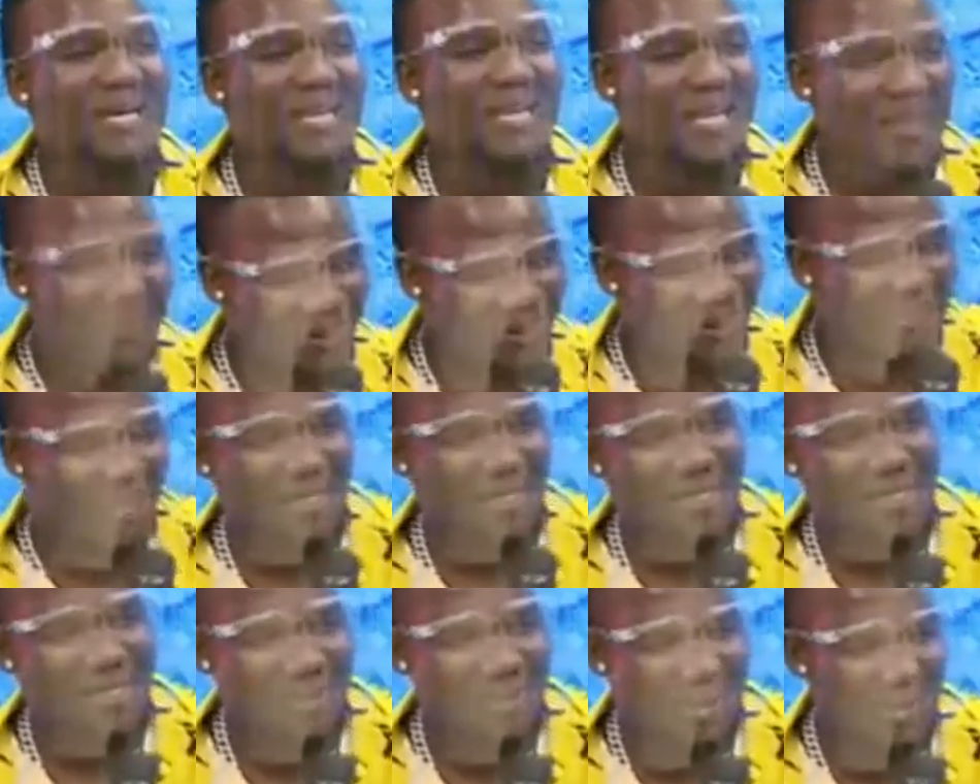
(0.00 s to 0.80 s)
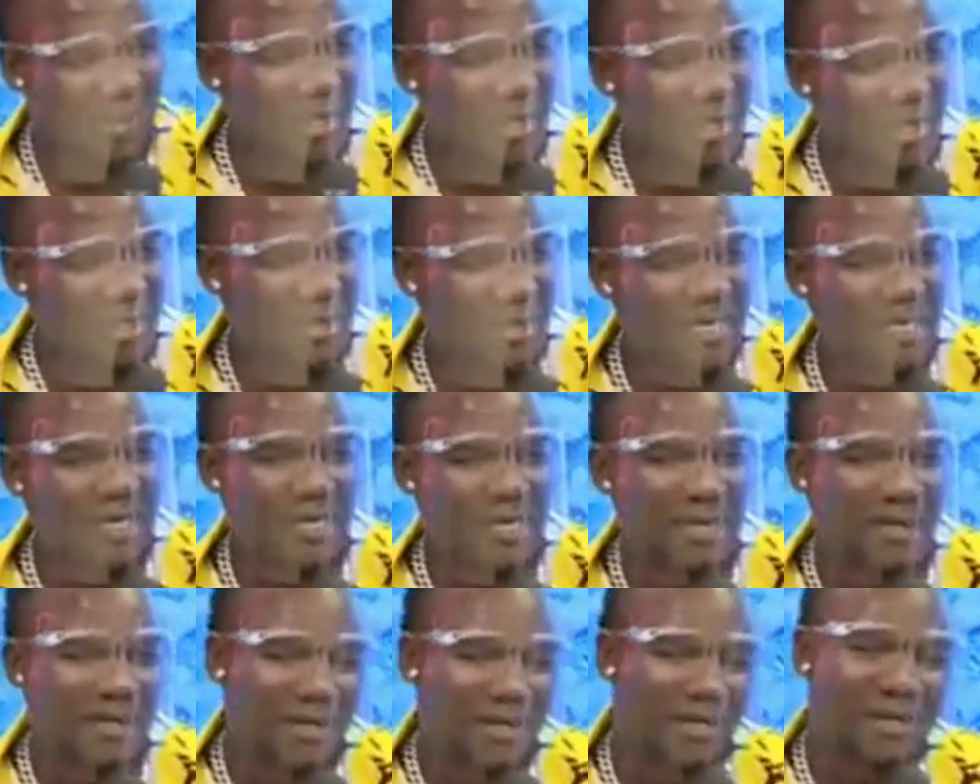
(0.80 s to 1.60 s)
claro que sim, na zona, na,
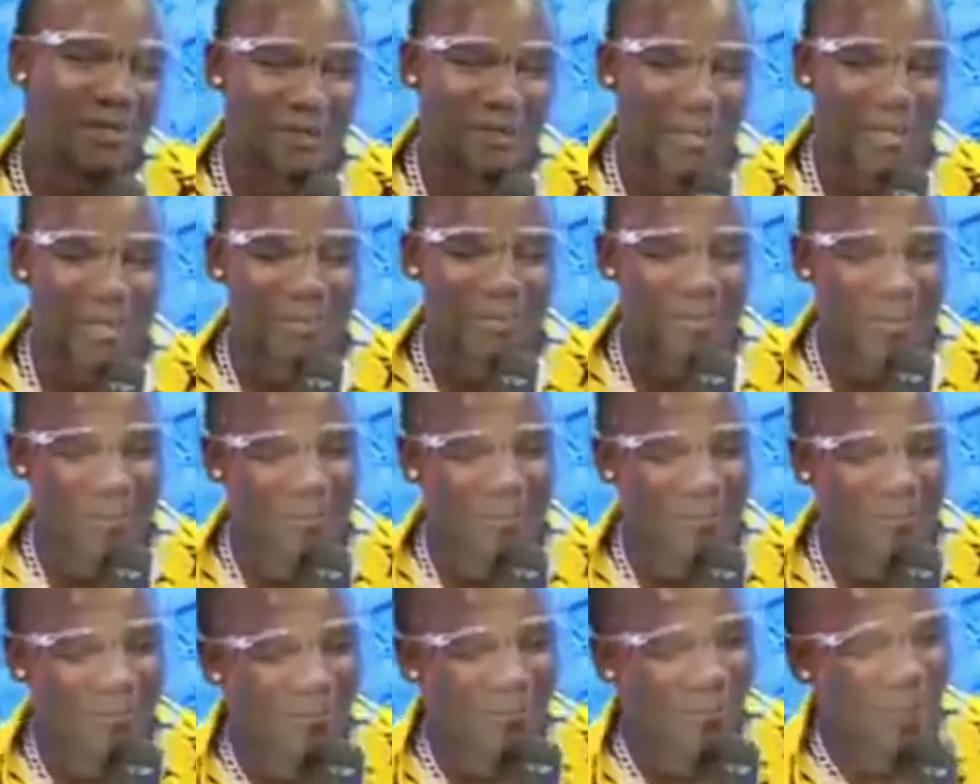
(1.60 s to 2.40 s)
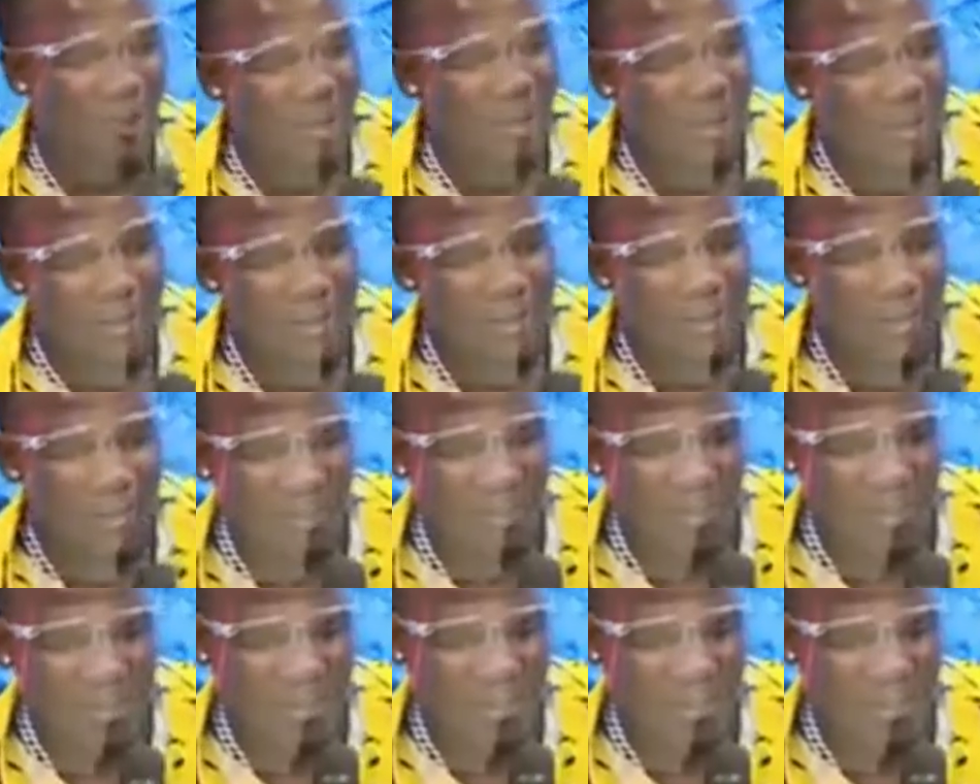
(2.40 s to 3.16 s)
na zona mesmo. Então, quando